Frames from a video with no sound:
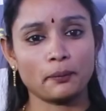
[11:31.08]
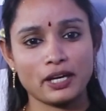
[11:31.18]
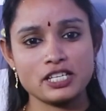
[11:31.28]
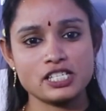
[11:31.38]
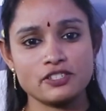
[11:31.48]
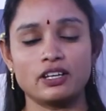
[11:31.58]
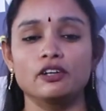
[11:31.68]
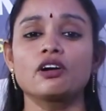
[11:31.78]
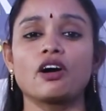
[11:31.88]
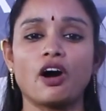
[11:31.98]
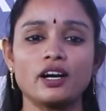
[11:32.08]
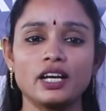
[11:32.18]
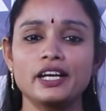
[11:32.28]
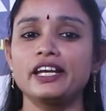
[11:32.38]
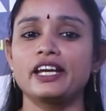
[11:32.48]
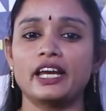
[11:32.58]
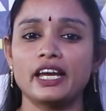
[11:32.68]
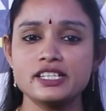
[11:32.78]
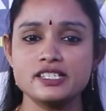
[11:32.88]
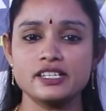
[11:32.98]
ఎంటర్ప్రైజెస్ వాళ్ళు కాటన్ని
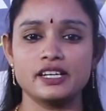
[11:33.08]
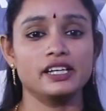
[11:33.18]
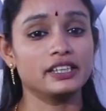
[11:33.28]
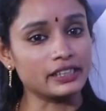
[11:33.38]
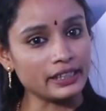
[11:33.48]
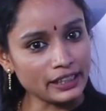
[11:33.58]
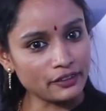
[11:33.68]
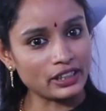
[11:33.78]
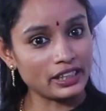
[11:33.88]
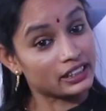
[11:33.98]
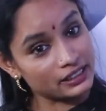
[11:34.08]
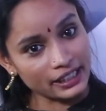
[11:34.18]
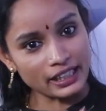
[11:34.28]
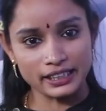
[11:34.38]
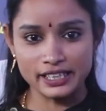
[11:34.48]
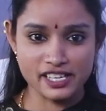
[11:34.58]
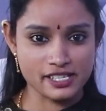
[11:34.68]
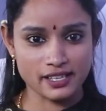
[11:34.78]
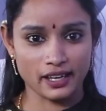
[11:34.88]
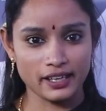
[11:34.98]
కేజీకి త్రీ ట్వంటీ త్రీ హండ్రెడ్కి
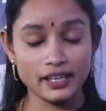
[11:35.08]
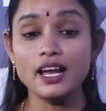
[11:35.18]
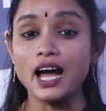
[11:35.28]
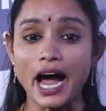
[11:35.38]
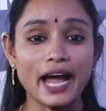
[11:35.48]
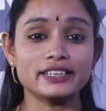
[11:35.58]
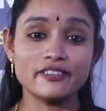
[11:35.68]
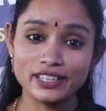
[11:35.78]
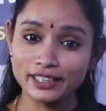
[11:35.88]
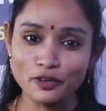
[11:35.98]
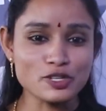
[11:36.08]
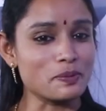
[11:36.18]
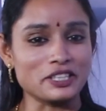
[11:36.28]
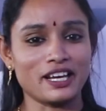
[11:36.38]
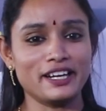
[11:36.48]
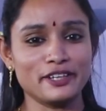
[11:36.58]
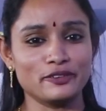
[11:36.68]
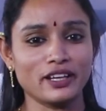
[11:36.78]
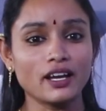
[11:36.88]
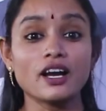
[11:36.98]
ఇస్తారండి అయితే వీళ్ళ దగ్గర స్పెషాలిటీ
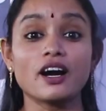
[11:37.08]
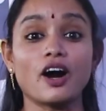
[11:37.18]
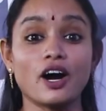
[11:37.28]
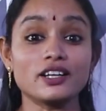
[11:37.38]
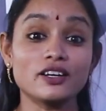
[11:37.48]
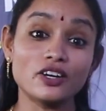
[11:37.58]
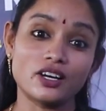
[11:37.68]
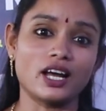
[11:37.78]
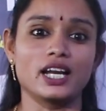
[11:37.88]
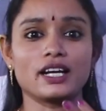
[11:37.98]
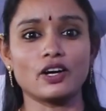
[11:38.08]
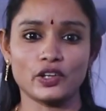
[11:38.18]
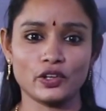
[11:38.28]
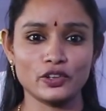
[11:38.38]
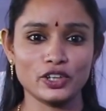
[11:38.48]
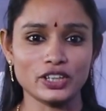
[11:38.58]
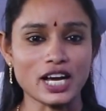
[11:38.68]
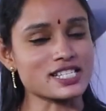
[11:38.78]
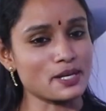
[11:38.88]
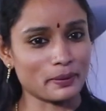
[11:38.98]
ఉంది కాటన్లో కలర్ కాటన్ కూడా ఉంది
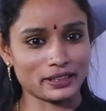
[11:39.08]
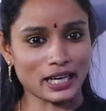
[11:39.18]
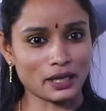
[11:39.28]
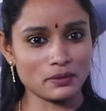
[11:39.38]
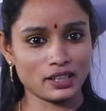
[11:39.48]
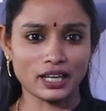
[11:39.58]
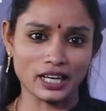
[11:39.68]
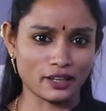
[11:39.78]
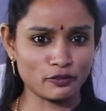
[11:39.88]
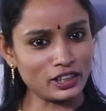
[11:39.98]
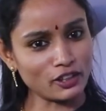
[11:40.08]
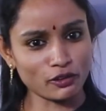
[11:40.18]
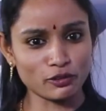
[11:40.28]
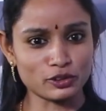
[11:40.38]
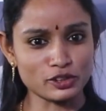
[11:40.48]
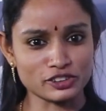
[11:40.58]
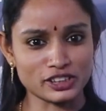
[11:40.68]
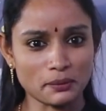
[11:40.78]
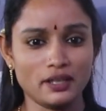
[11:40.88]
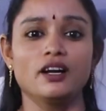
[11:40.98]
అసలు ఇప్పటిదాకా మనం కలర్ఫుల్గా ఉన్న ఒత్తులు
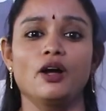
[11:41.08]
చూసామా